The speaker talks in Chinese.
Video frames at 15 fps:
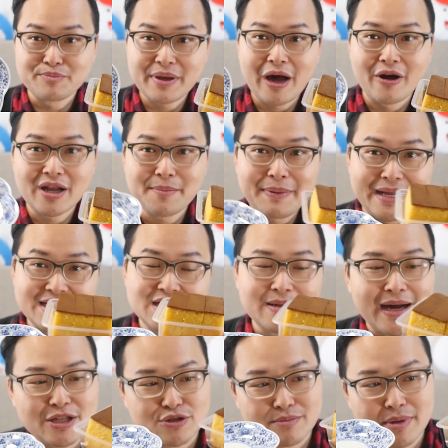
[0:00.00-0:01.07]
备好一个盘子，
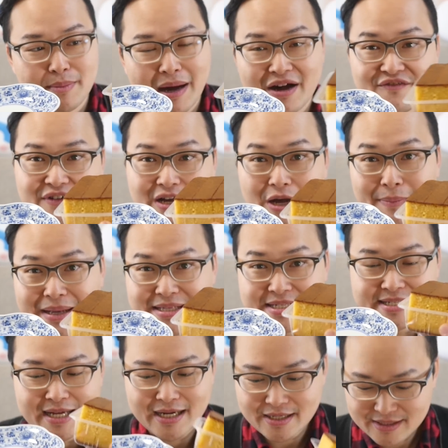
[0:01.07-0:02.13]
然后准备把它放在盘子
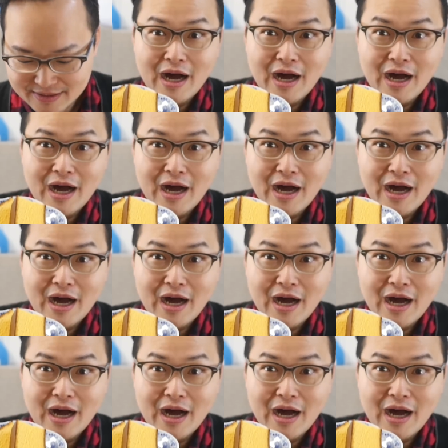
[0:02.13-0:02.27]
上。